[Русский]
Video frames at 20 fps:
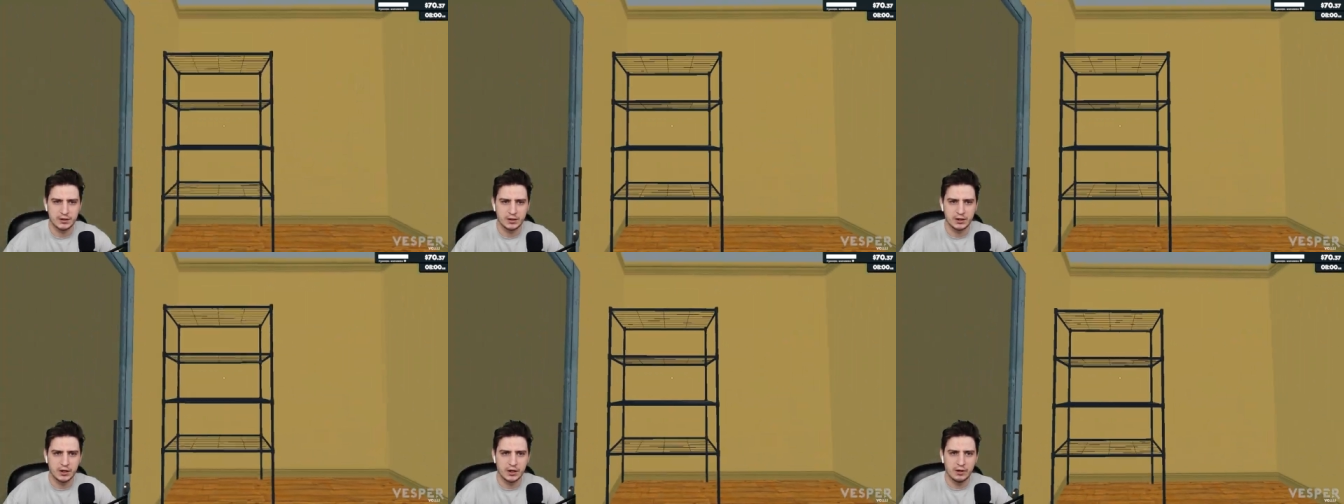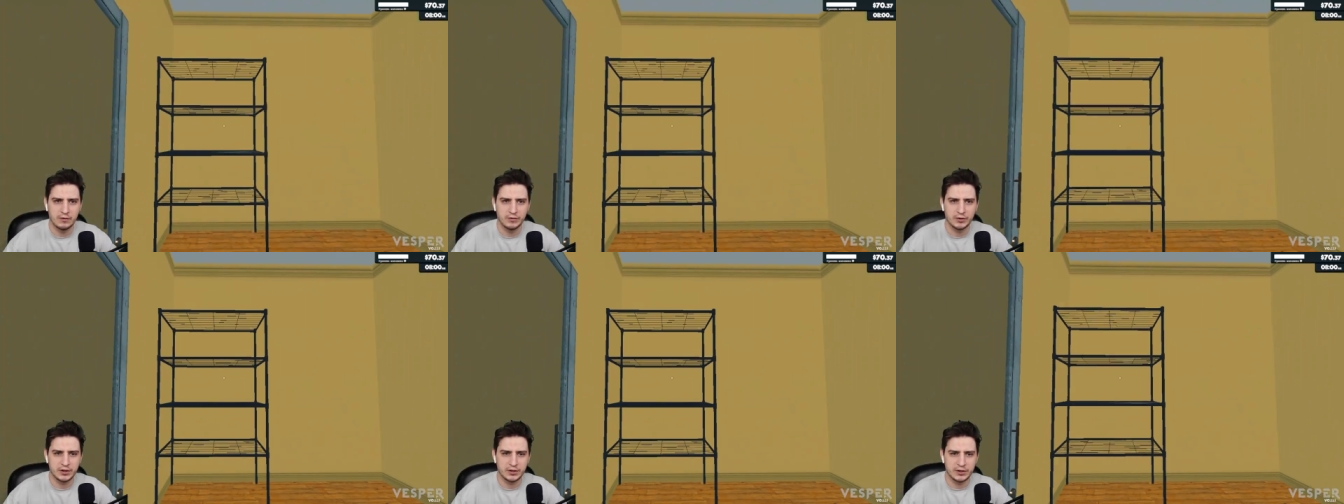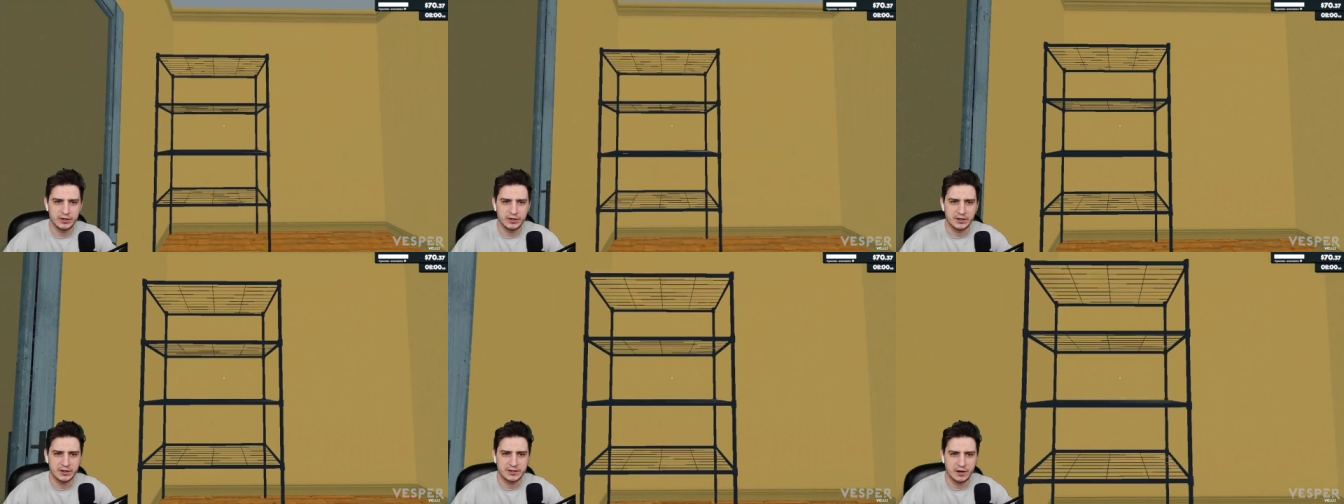Вот
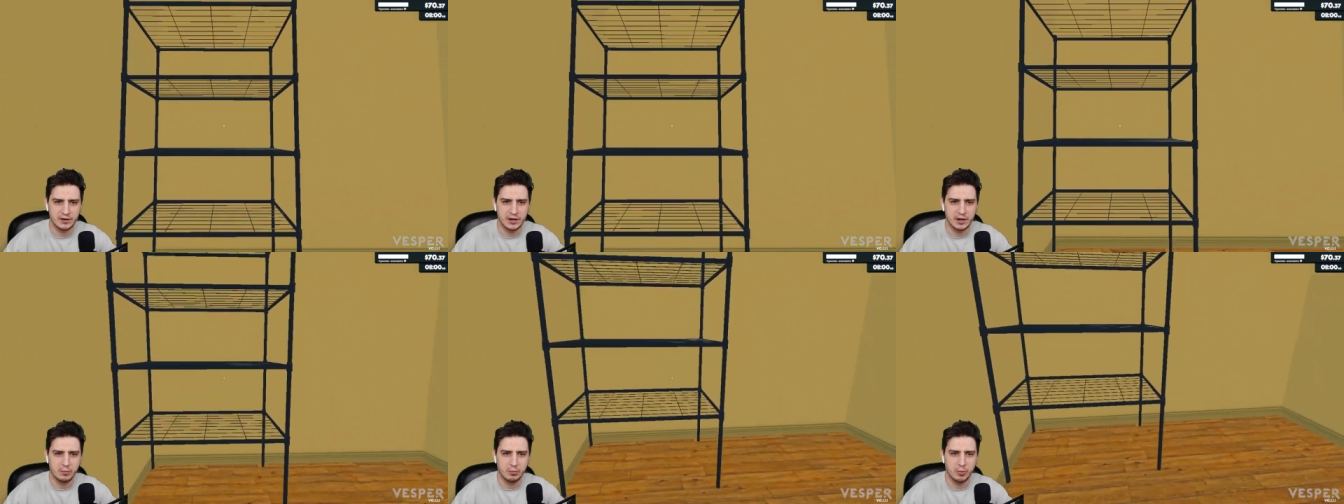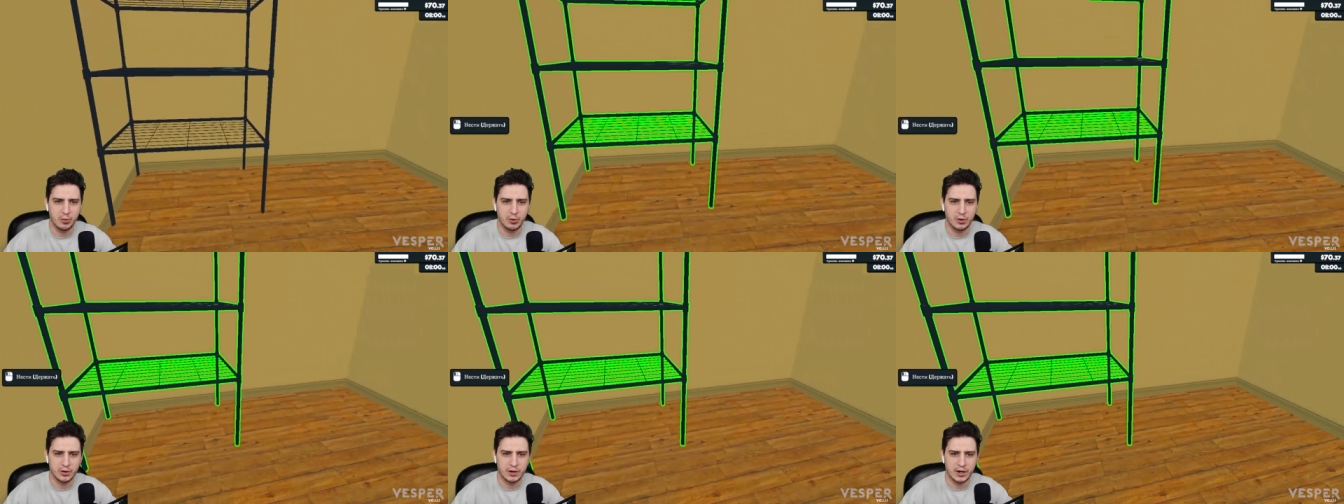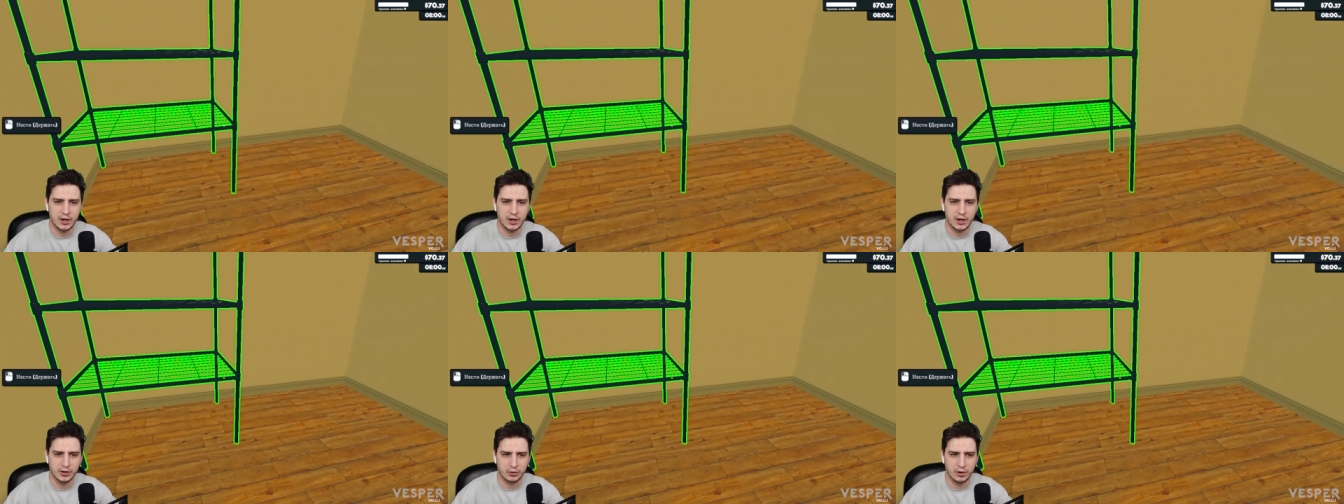эта сраная полка,
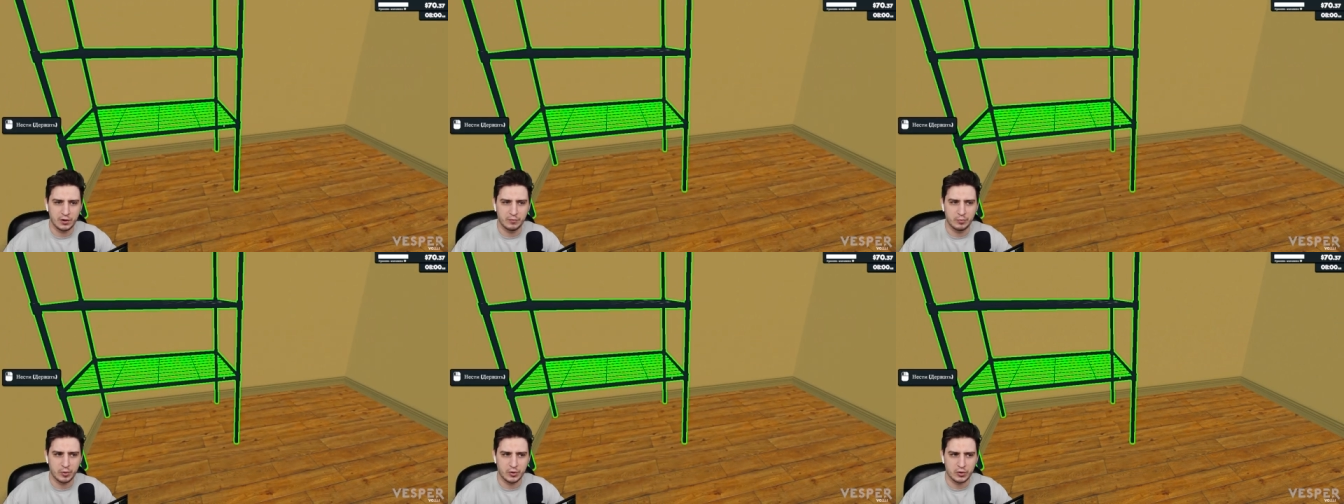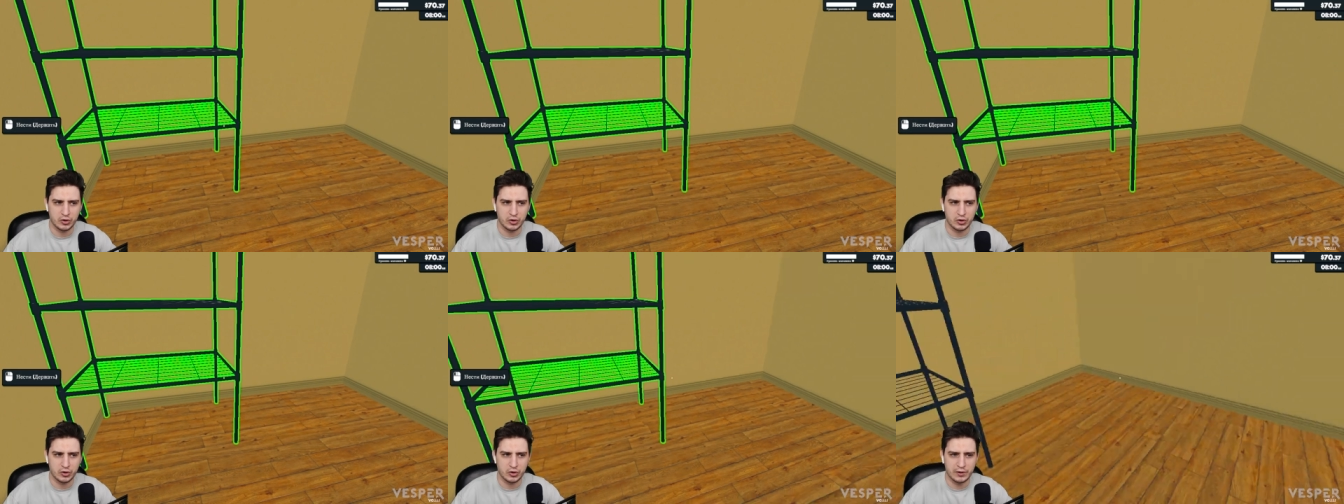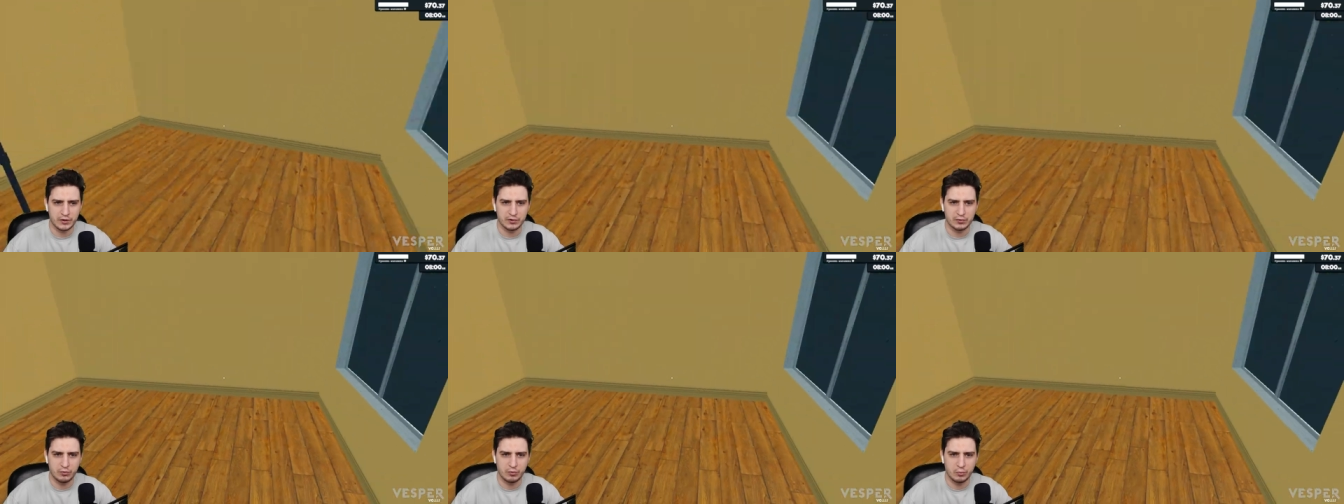которую я в прошлый
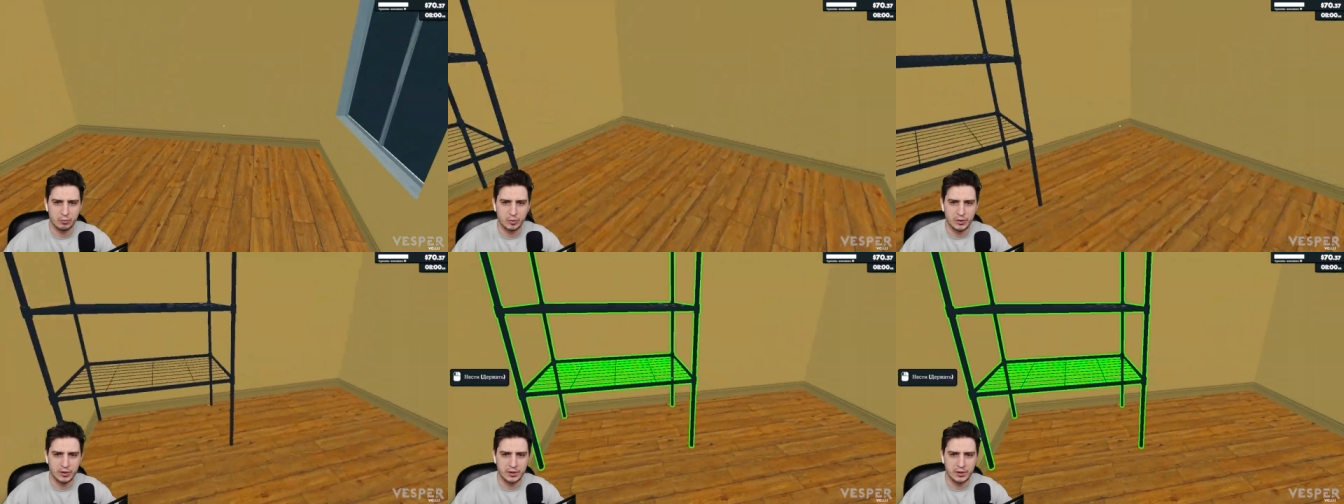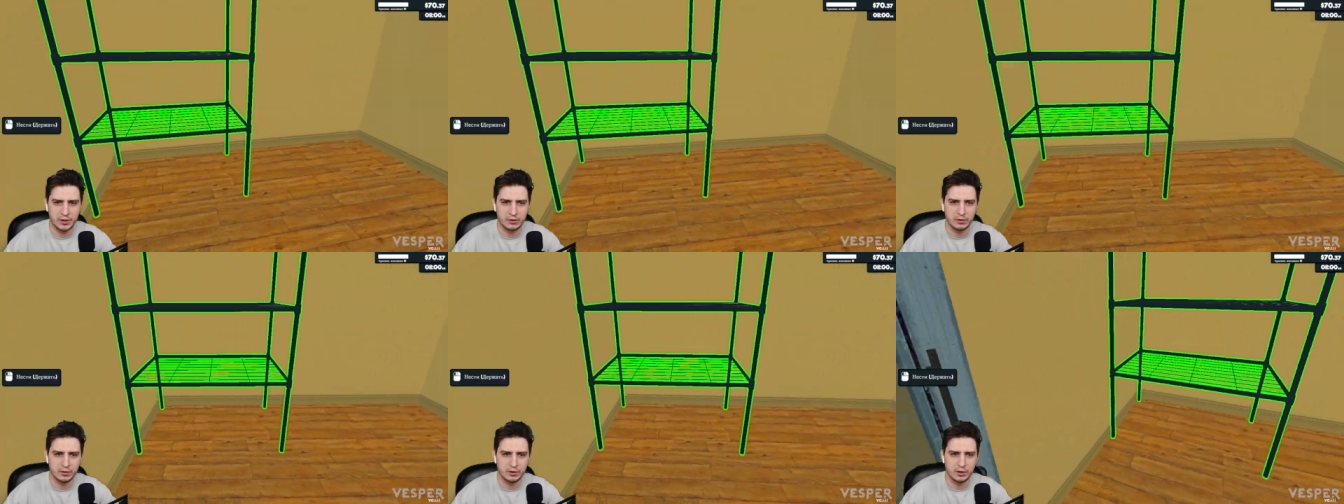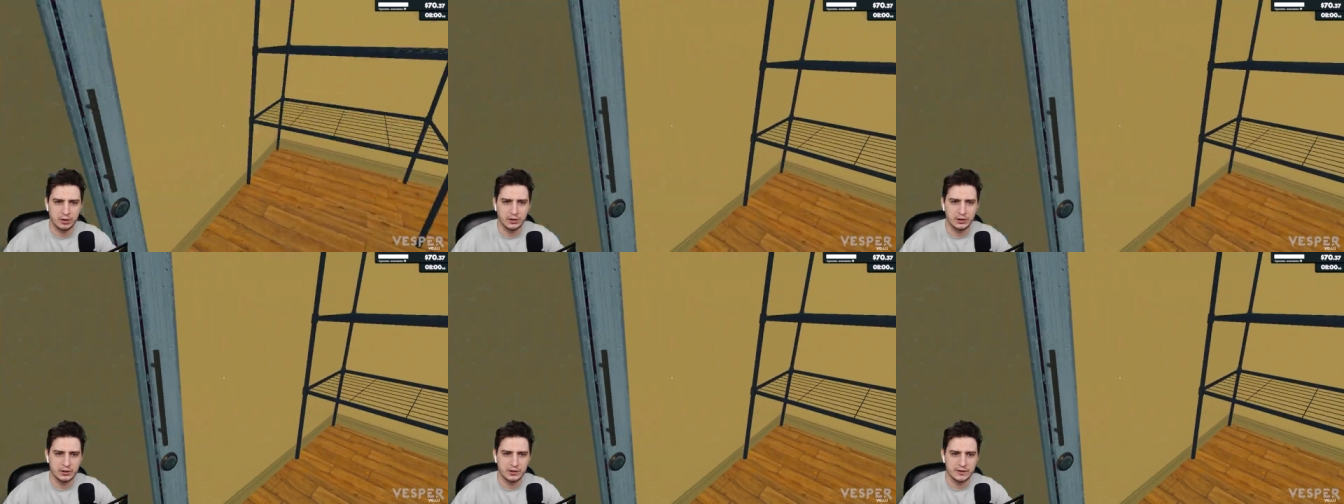раз купил
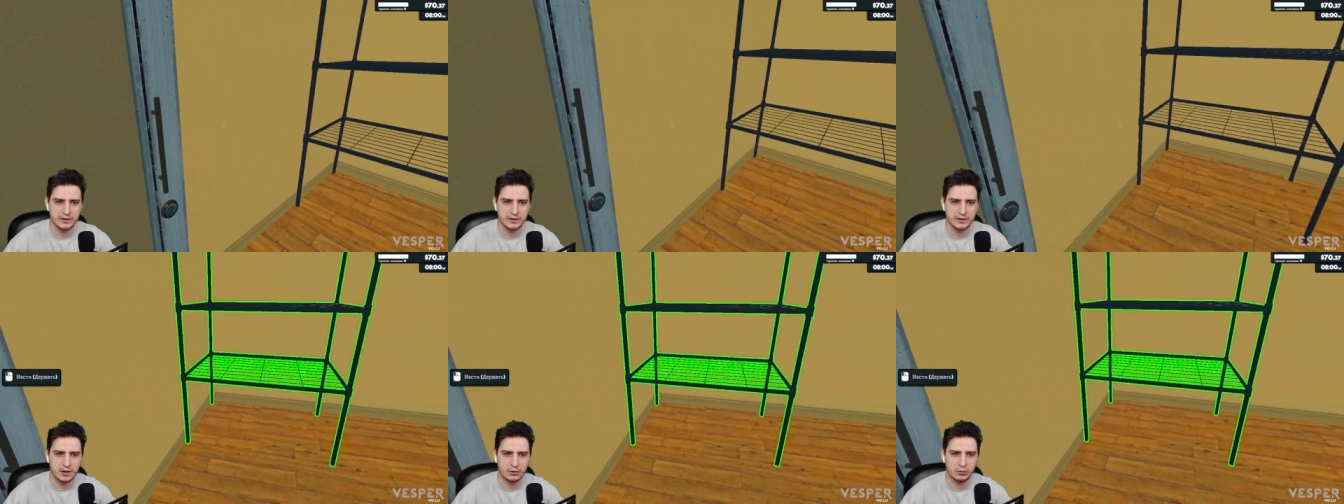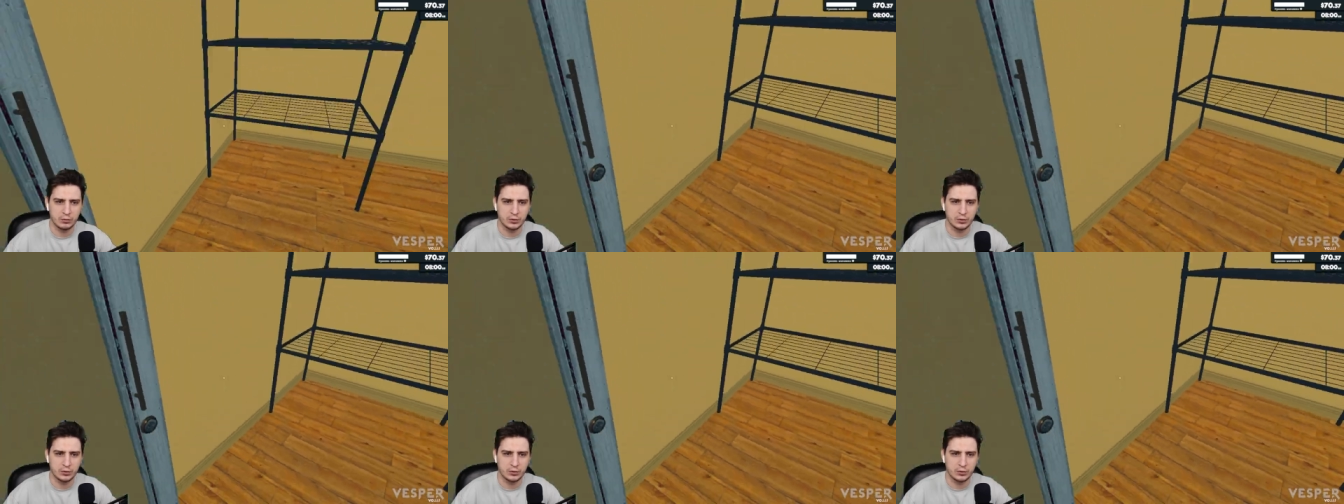и не знал куда